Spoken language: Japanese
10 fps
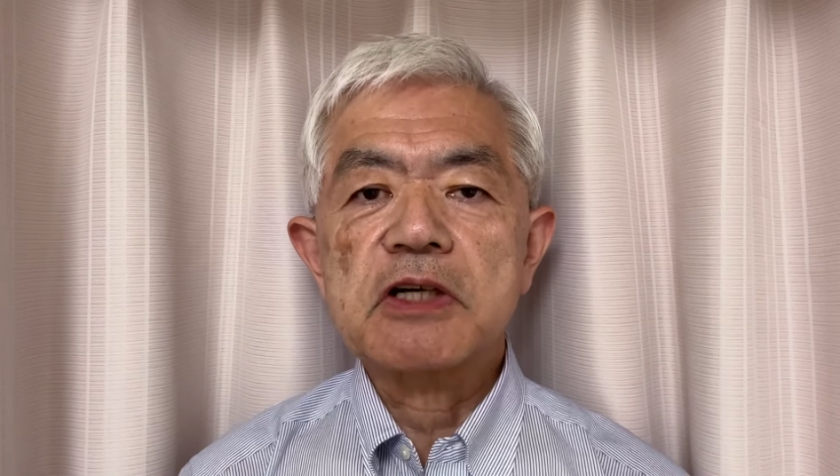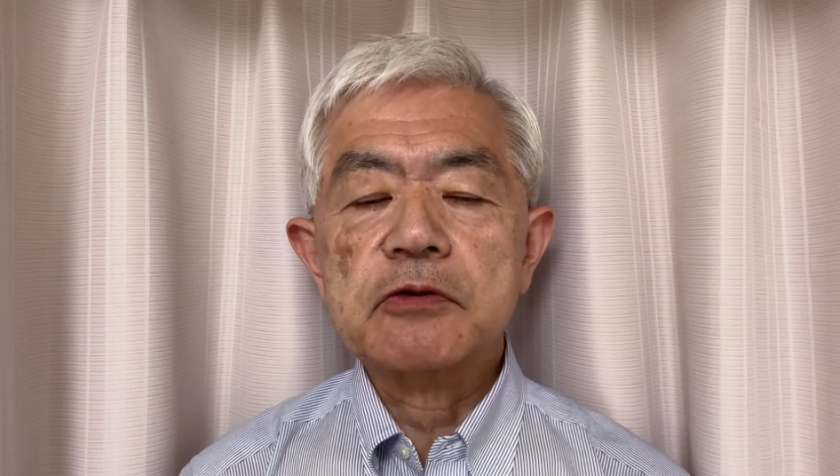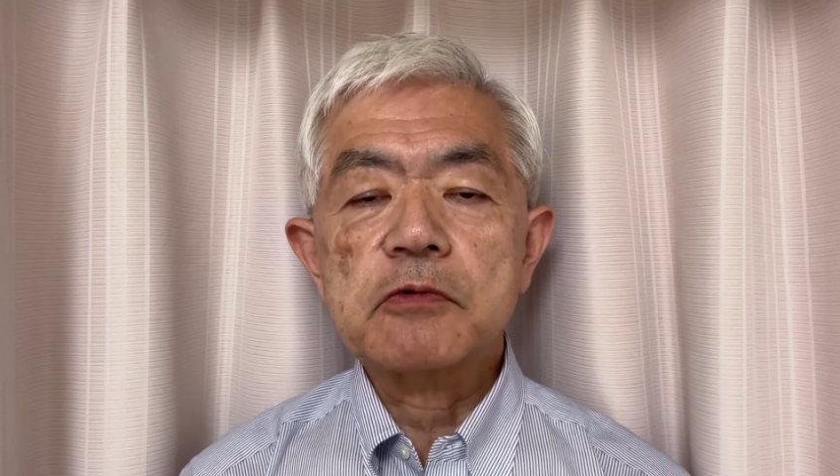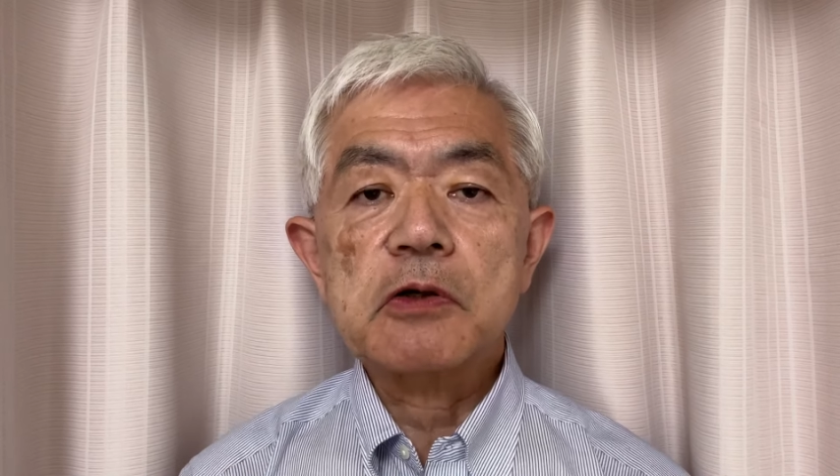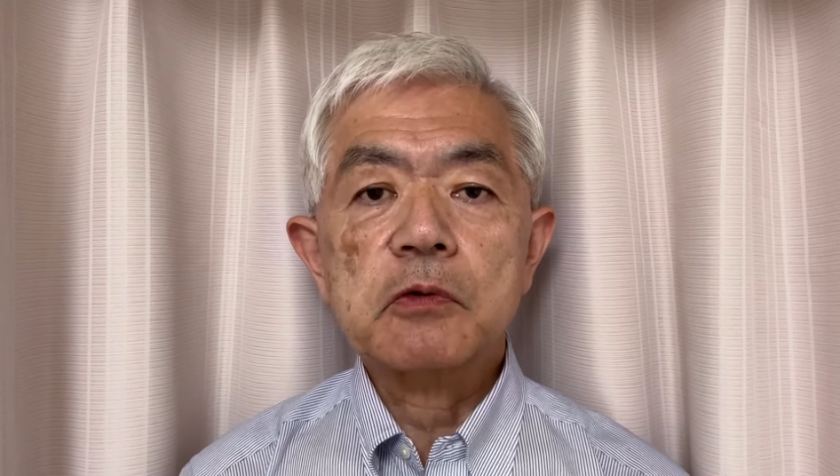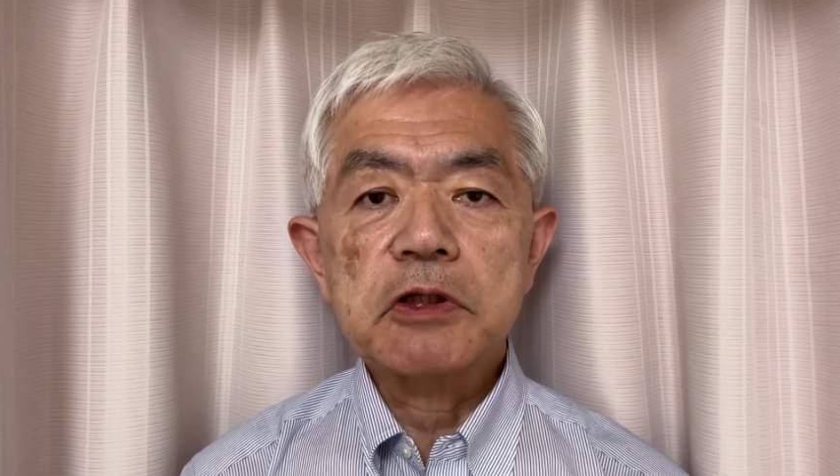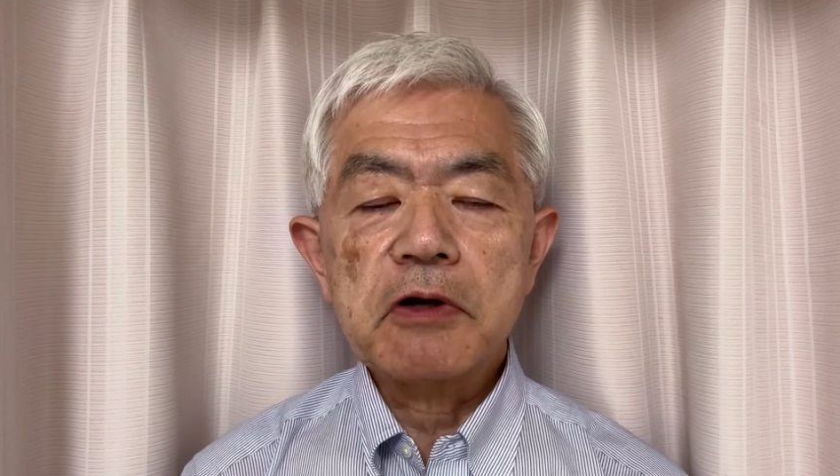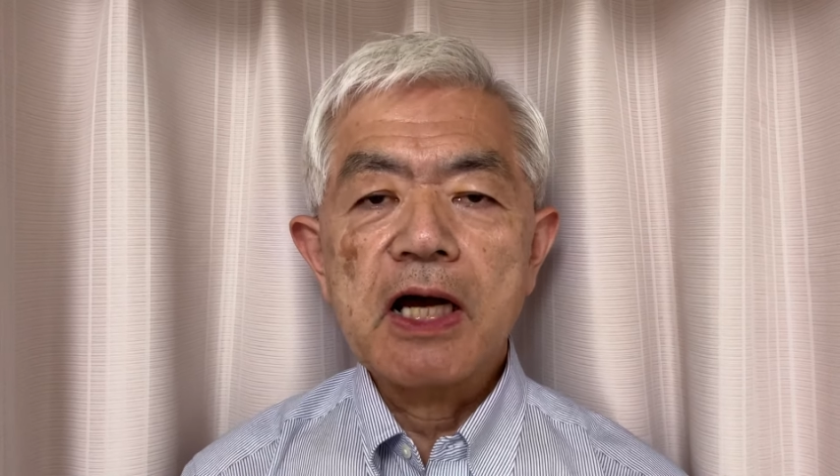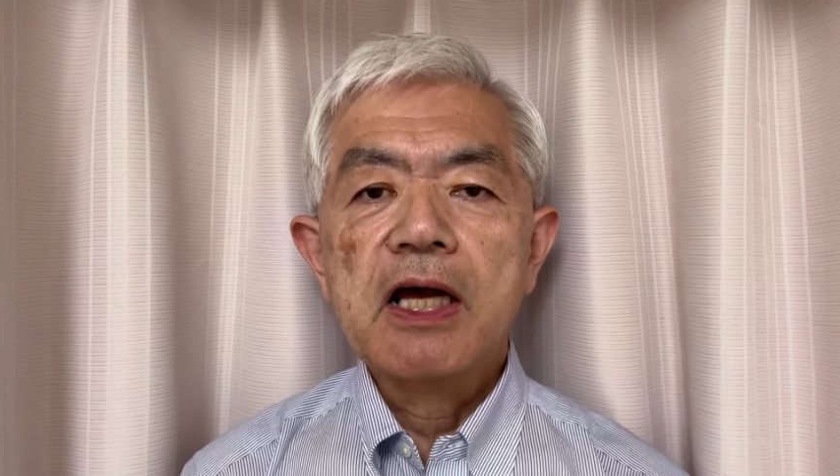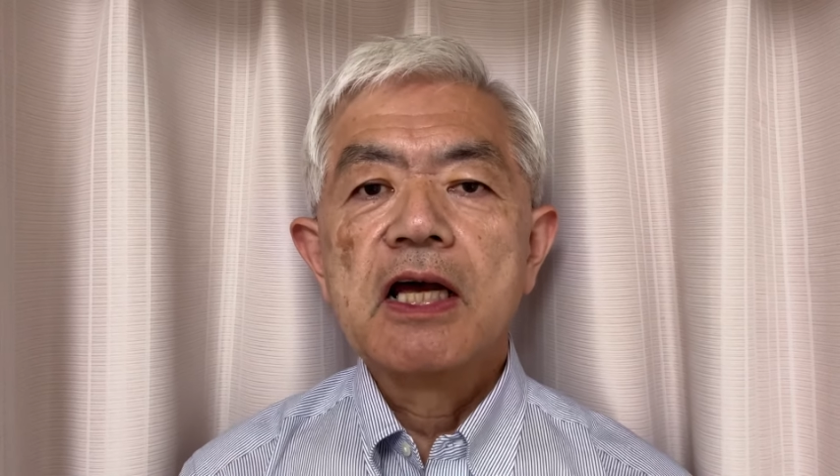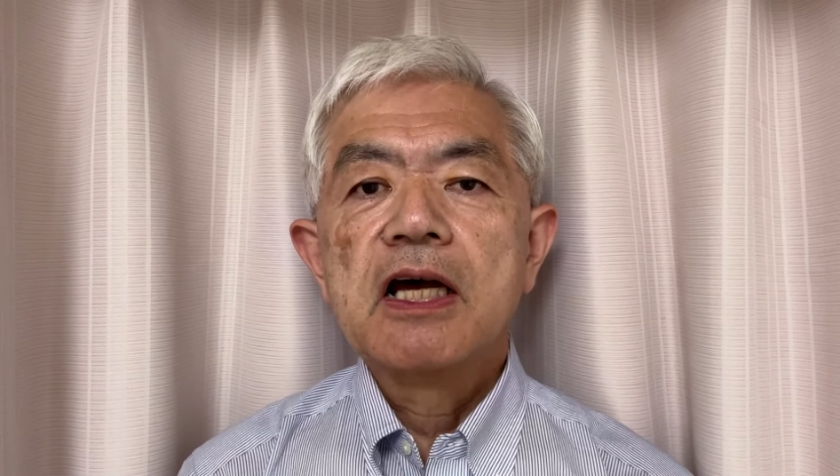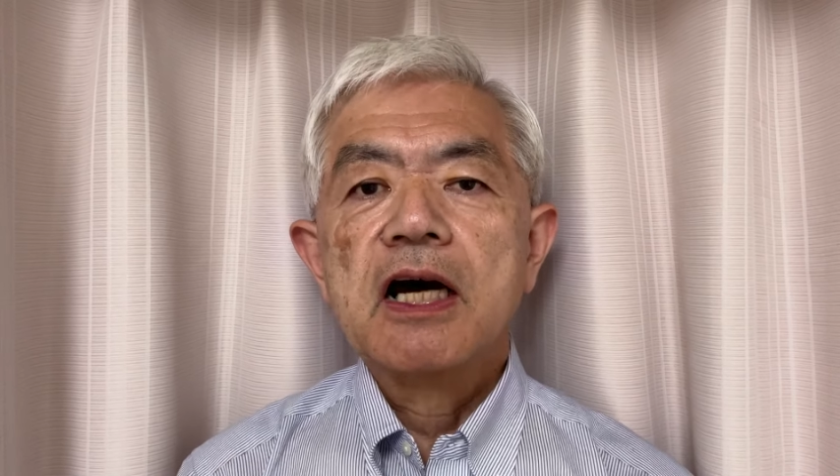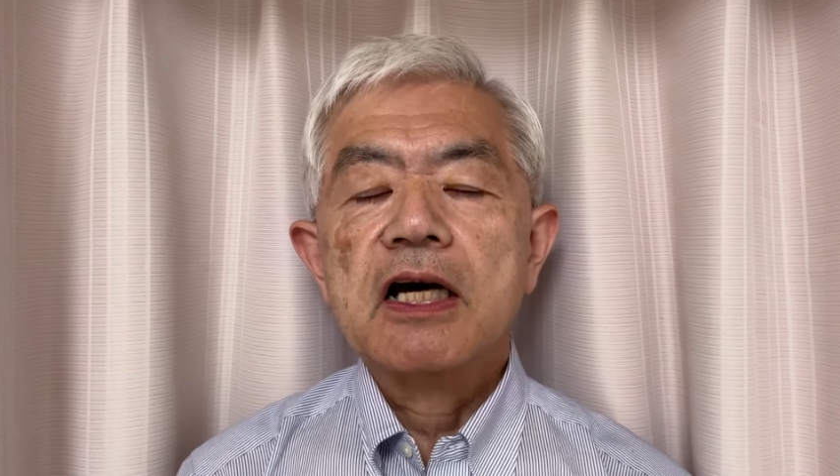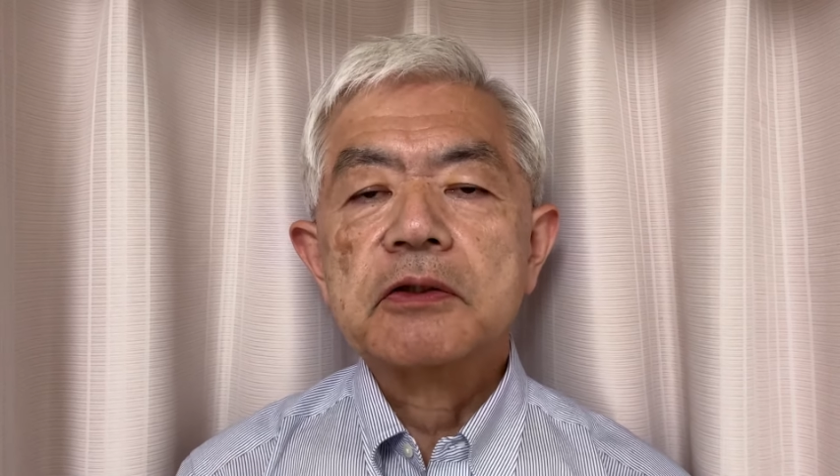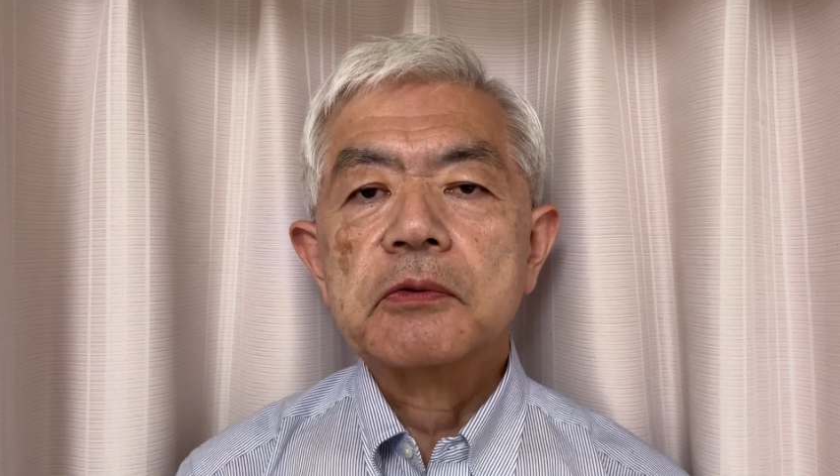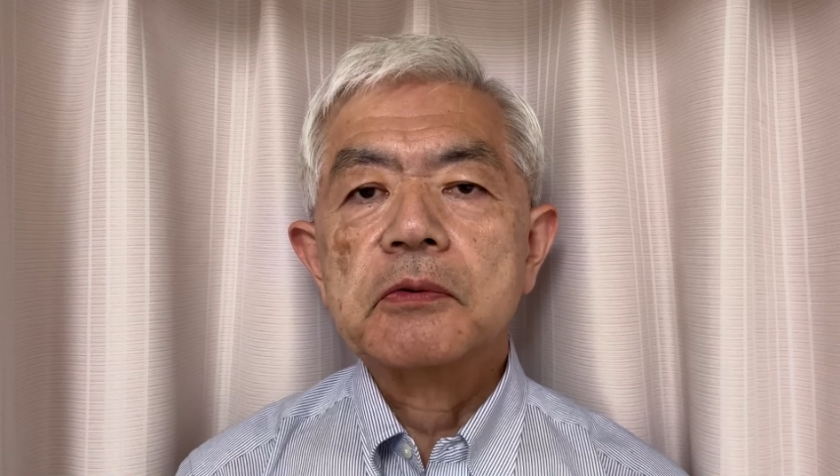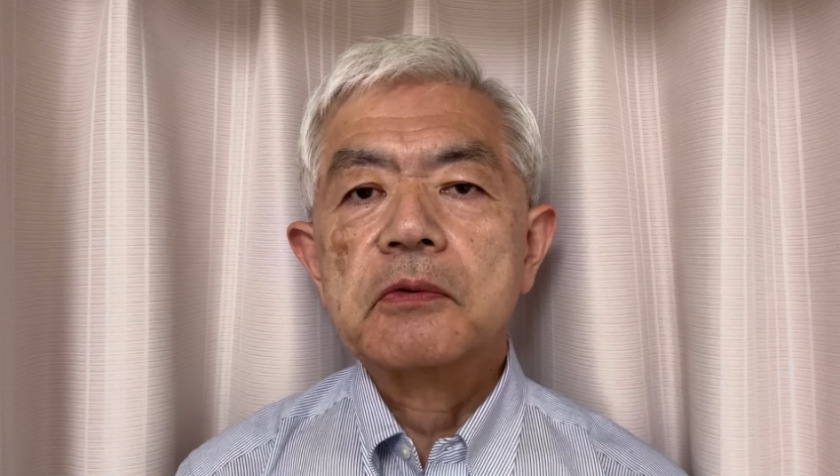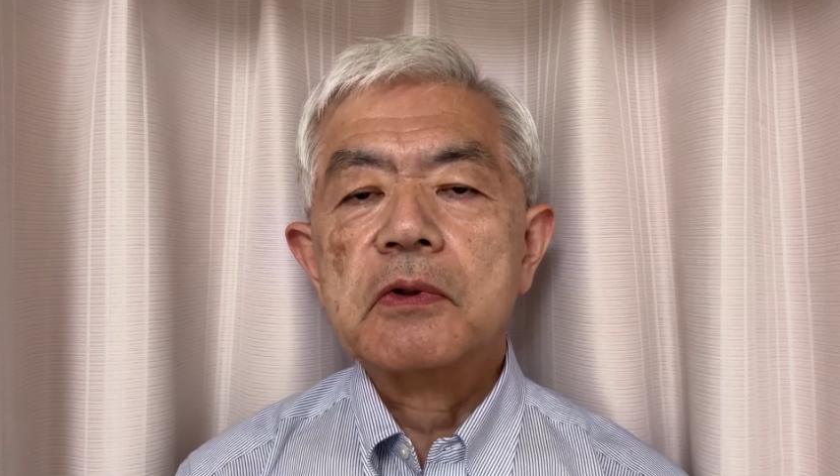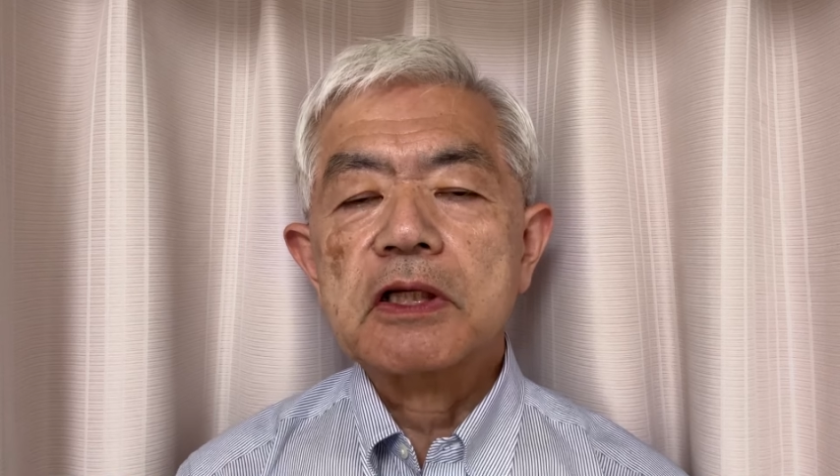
まあ、ともかくこれは、あの、